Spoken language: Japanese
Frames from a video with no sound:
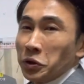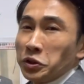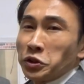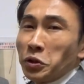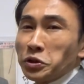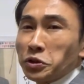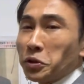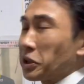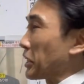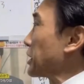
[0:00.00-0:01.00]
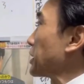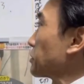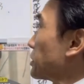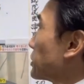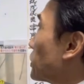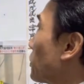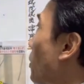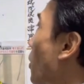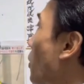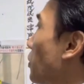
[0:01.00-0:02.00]
尊重って書いてあるんですけど
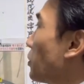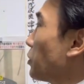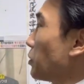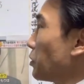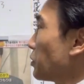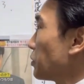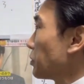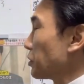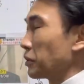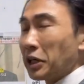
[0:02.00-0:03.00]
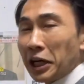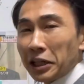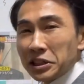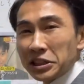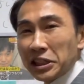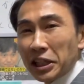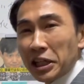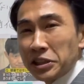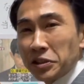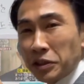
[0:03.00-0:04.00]
も、話聞かないで
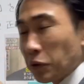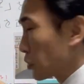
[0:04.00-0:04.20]
すよね、子